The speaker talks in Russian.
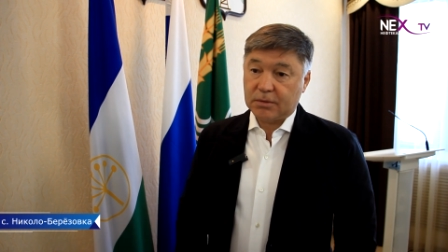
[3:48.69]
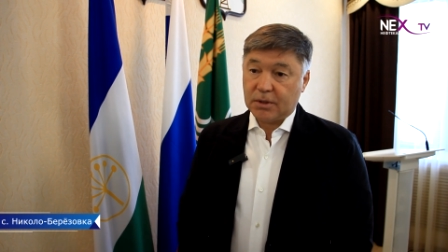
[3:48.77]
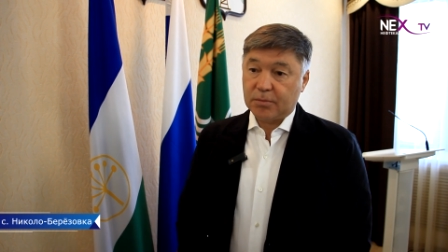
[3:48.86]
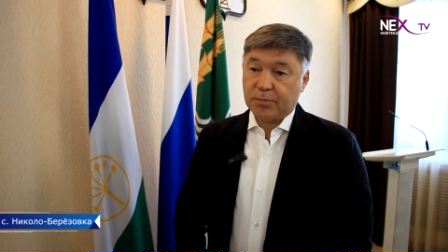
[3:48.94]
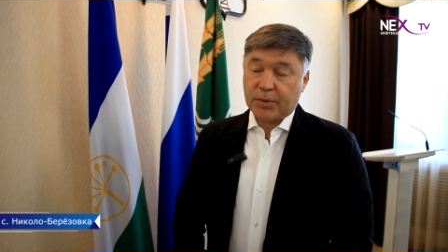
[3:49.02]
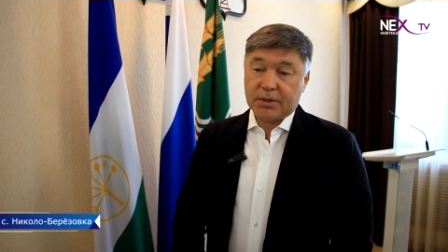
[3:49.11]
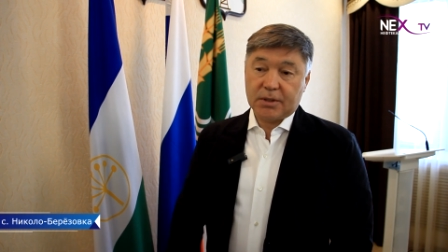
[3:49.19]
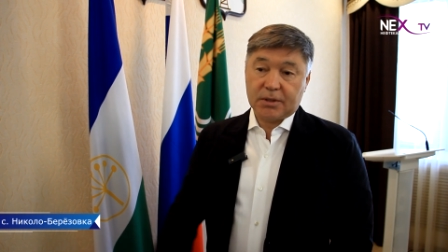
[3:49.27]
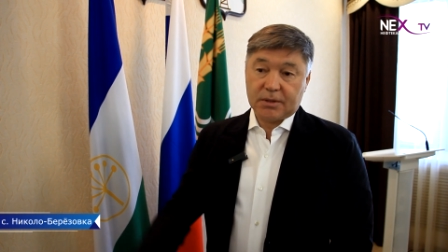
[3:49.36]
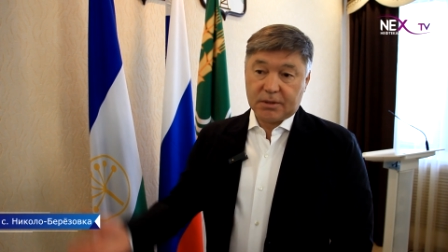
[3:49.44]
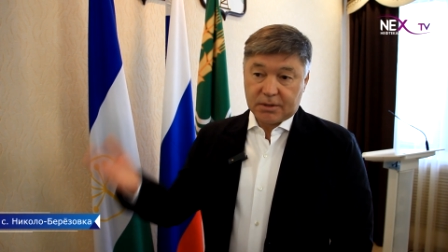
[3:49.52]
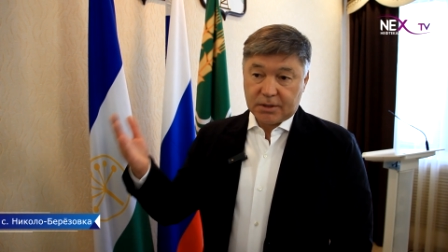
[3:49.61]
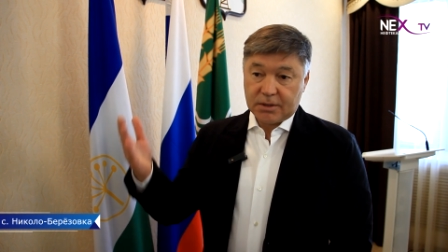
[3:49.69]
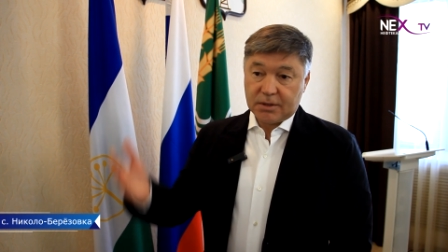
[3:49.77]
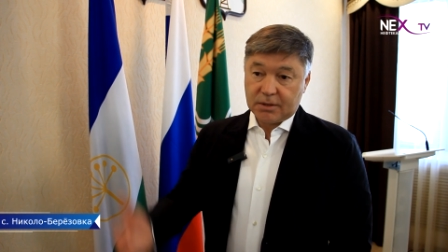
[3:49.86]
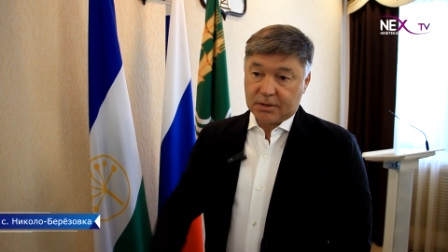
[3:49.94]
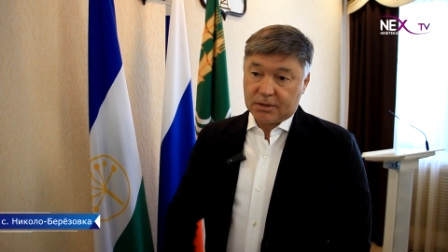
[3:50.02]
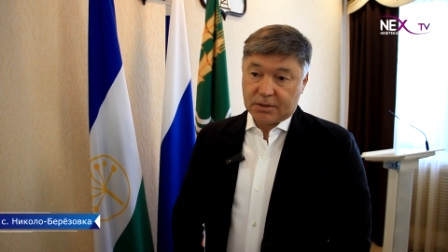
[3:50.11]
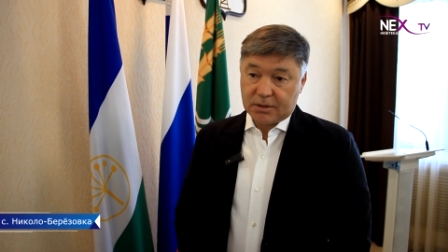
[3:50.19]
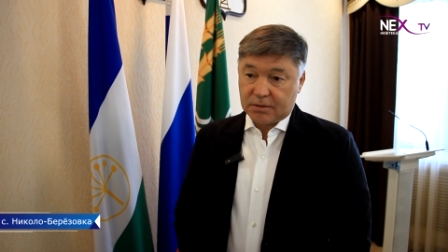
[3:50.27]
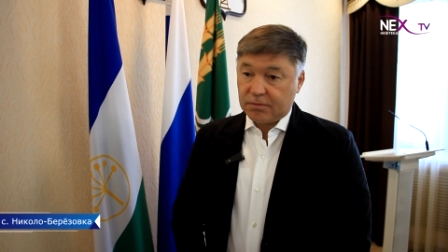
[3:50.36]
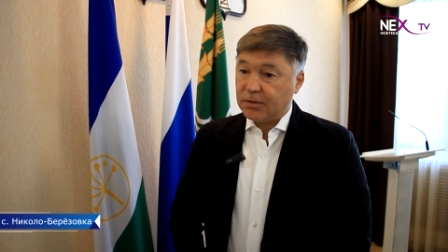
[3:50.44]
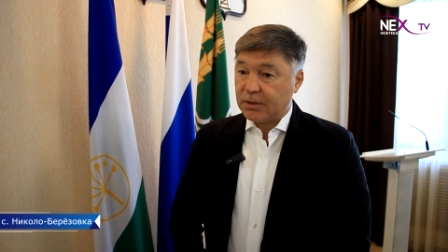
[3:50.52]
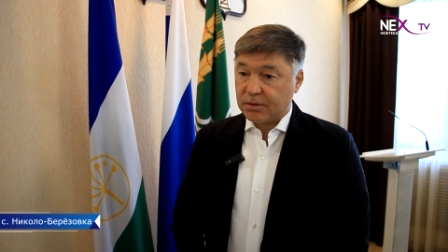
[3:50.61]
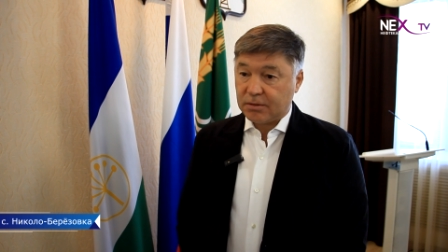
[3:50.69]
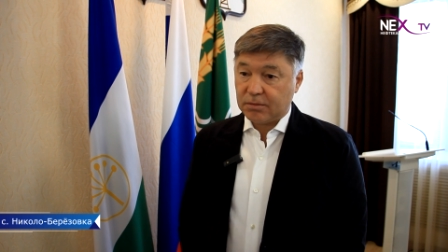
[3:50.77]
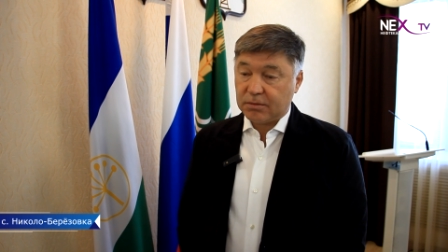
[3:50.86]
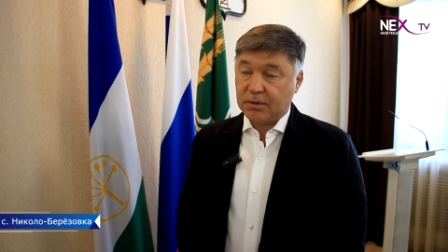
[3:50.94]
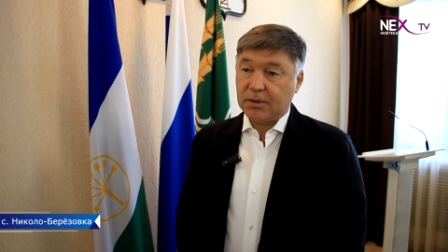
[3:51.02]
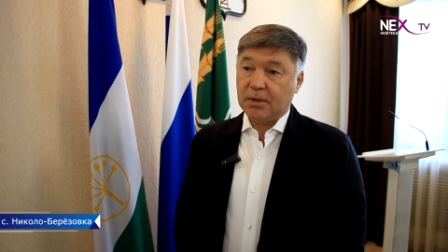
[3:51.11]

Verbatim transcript: там, понятно, ценник сейчас вырастут.